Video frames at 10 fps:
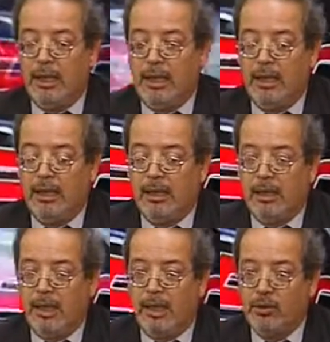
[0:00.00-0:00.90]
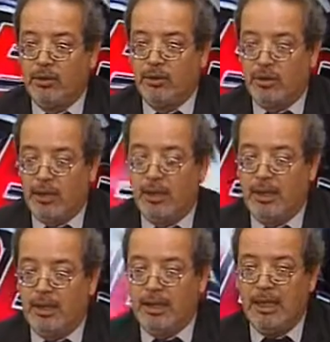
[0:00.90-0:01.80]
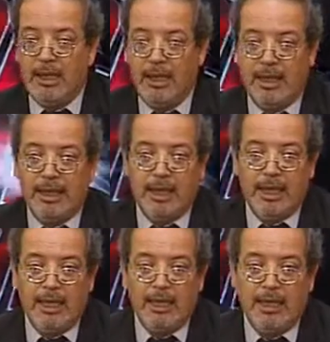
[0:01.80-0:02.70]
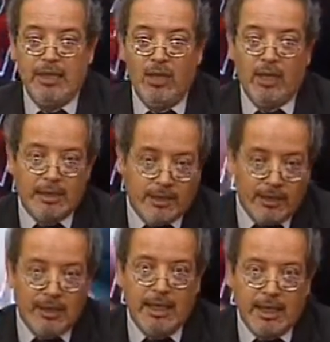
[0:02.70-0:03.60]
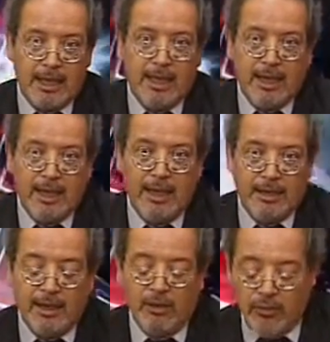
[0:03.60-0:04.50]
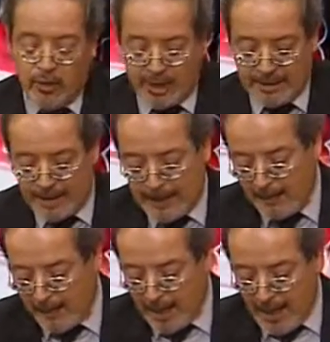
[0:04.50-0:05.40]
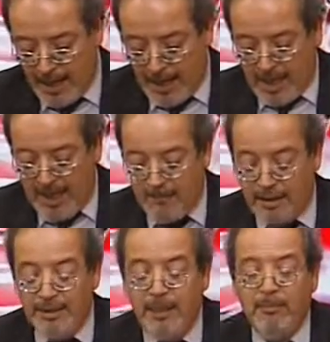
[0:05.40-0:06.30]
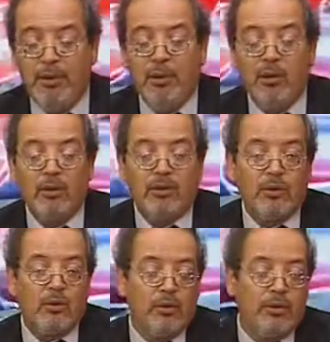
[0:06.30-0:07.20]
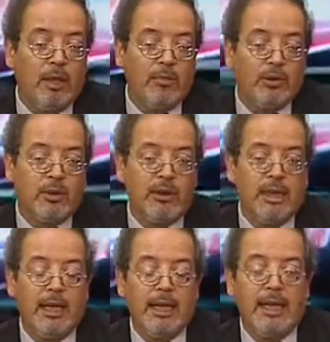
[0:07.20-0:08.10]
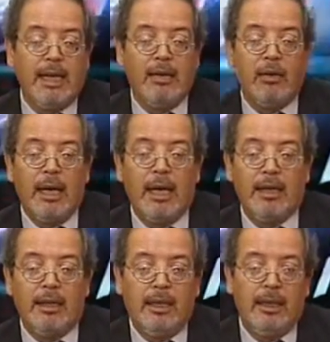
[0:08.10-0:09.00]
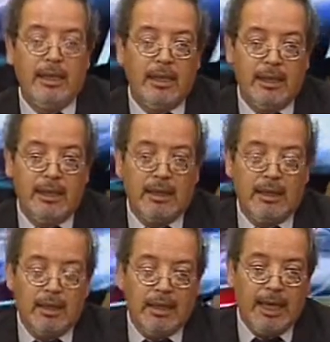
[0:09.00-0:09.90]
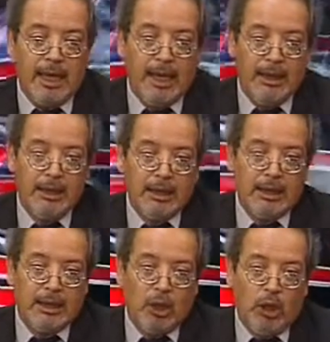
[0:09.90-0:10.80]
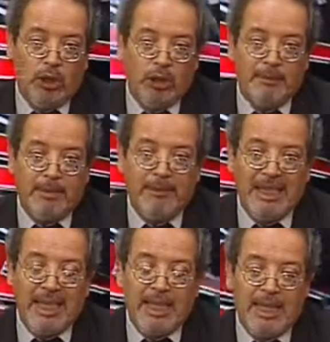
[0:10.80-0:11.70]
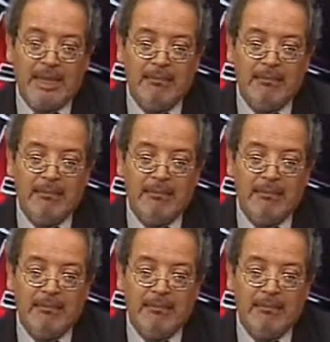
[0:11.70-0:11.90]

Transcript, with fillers: eh, aquellos eh, intendentes que tengan intenciones de reelegirse lo puedan hacer. En principio, nosotros tuvimos la posibilidad de dialogar aquí en el canal con Pamela